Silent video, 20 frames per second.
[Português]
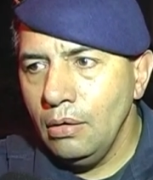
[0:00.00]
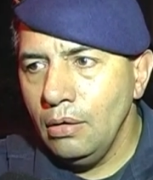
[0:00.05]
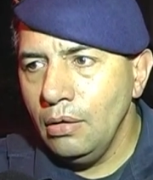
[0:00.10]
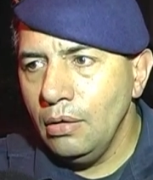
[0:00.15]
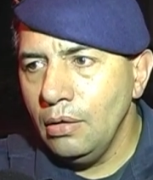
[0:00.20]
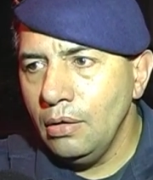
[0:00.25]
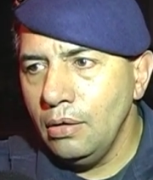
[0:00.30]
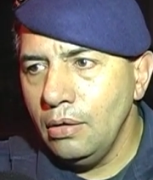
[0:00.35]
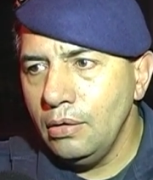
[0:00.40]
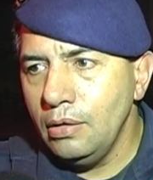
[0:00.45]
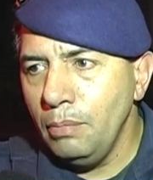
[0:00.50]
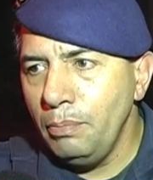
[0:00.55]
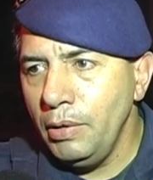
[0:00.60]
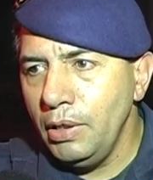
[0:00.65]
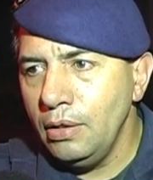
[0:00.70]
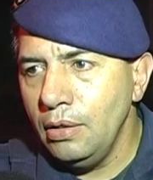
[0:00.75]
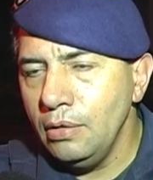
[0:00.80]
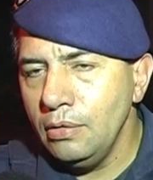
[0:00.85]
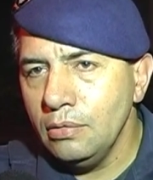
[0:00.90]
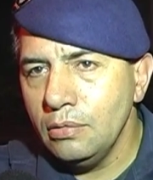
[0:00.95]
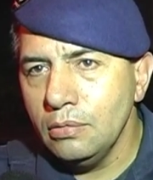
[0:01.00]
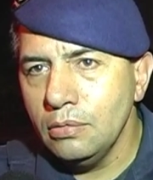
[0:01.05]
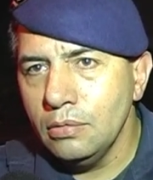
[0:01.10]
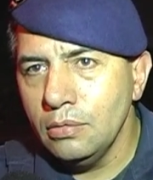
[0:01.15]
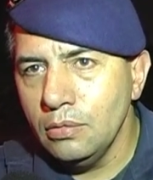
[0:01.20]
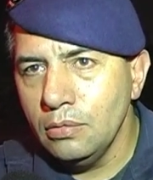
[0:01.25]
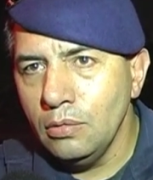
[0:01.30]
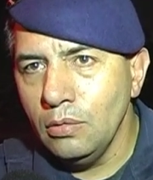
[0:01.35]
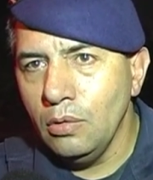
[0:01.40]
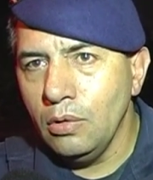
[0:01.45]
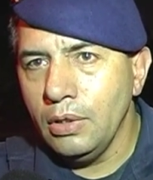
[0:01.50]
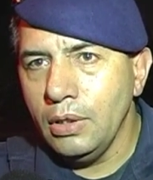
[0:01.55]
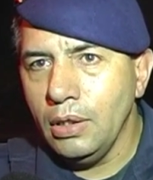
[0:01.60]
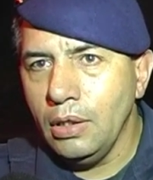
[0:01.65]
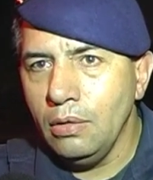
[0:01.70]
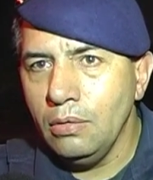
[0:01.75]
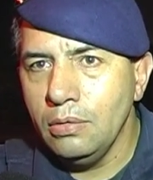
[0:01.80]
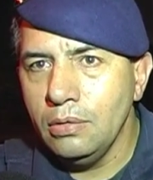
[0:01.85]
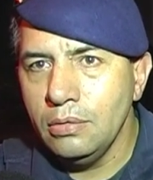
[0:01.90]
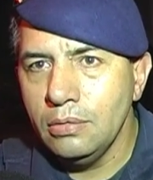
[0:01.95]
É, independente do, do
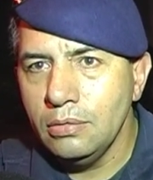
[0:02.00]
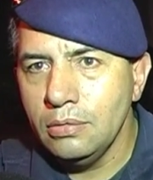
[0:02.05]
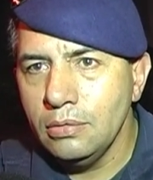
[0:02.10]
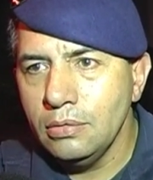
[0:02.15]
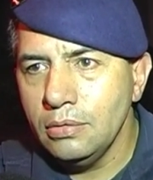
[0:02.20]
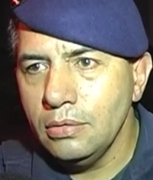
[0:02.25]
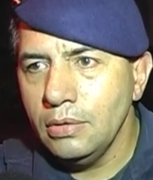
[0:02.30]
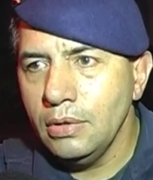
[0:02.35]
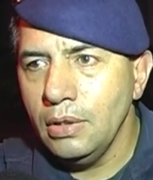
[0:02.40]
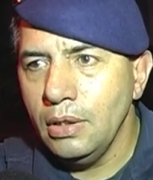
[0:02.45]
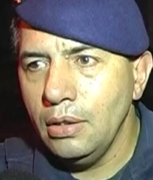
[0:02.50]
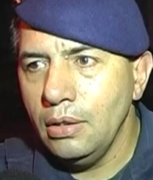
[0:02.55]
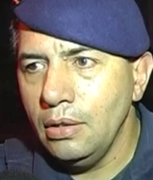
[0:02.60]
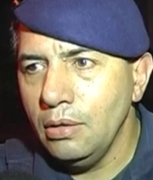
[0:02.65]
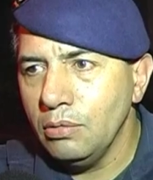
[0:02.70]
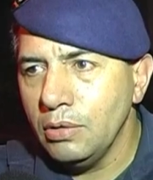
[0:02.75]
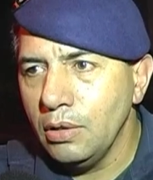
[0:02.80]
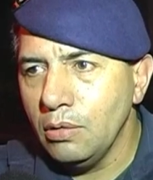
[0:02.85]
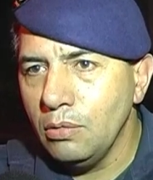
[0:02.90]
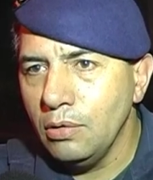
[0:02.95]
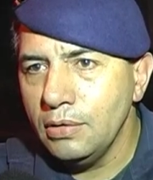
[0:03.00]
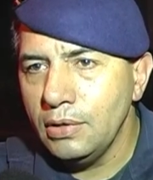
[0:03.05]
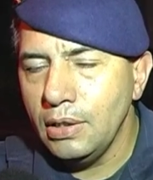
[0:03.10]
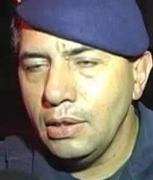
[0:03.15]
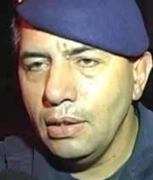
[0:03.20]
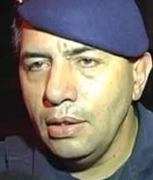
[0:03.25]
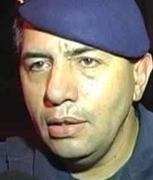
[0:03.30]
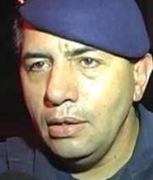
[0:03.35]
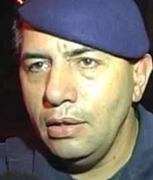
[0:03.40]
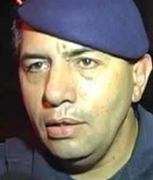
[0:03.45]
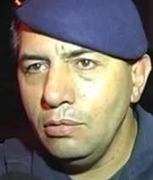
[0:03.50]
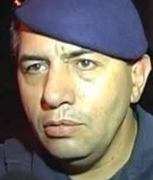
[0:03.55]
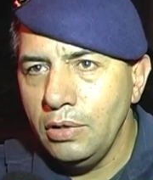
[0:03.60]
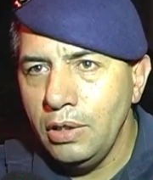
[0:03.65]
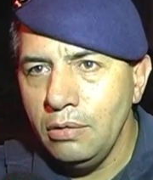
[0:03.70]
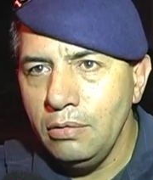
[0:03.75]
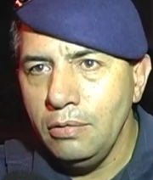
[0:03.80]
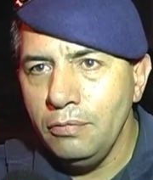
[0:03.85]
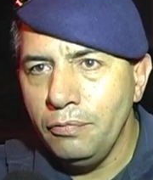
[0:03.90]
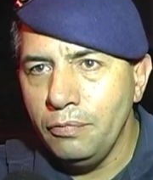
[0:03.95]
local, é, o que consta na lei é o
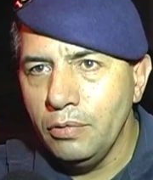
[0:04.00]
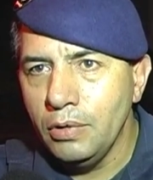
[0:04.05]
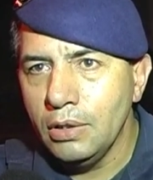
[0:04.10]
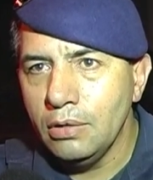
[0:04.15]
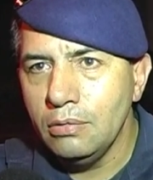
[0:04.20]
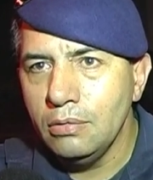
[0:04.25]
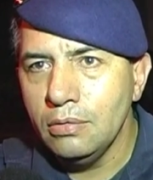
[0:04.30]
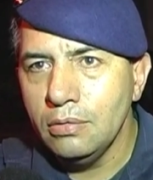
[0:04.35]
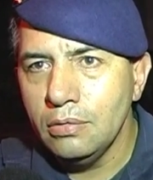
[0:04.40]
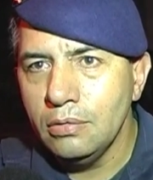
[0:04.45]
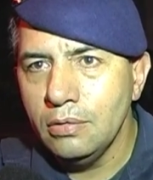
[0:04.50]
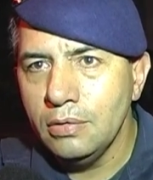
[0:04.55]
direito de fuga do,